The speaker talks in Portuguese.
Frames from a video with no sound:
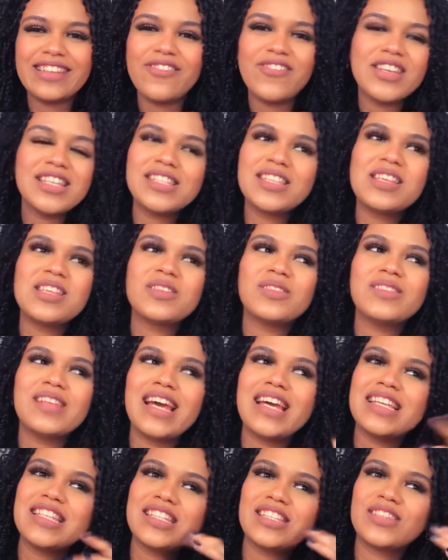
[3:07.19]
talvez isso
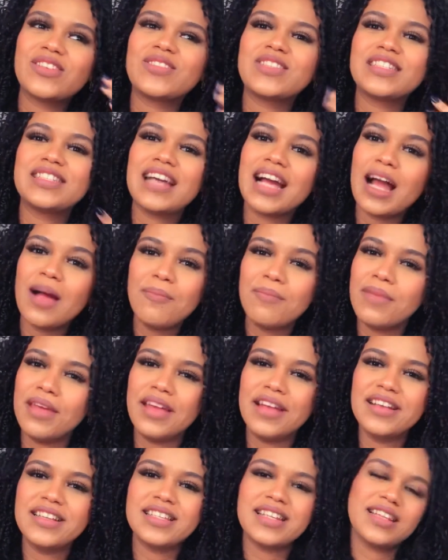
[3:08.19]
daí seja coisa da
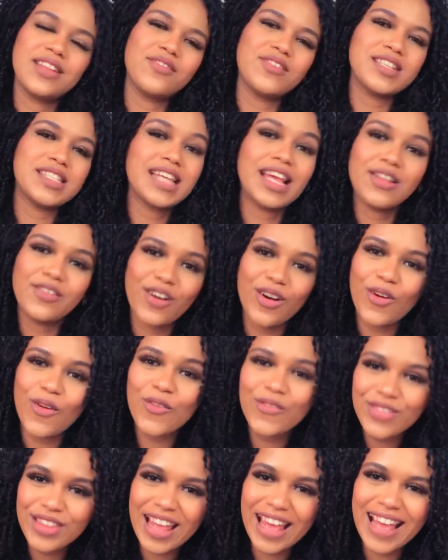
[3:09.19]
cabeça, talvez isso aí não
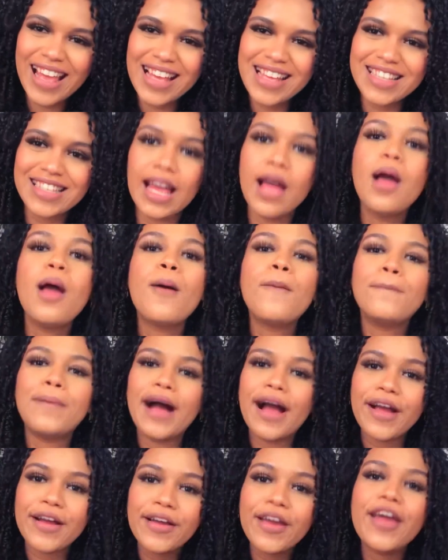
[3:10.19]
aconteça,
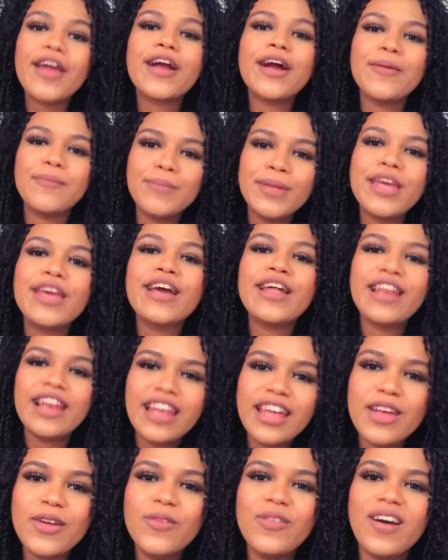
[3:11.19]
paguei com a minha
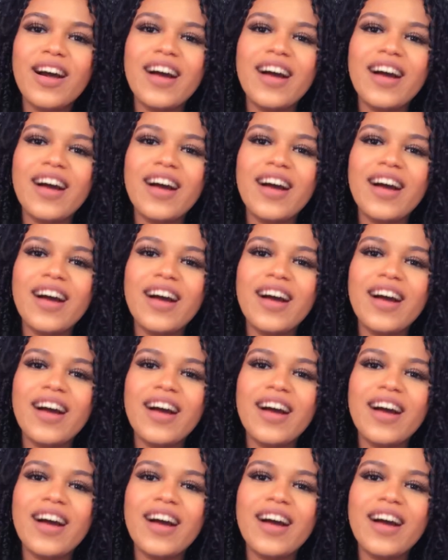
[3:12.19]
língua.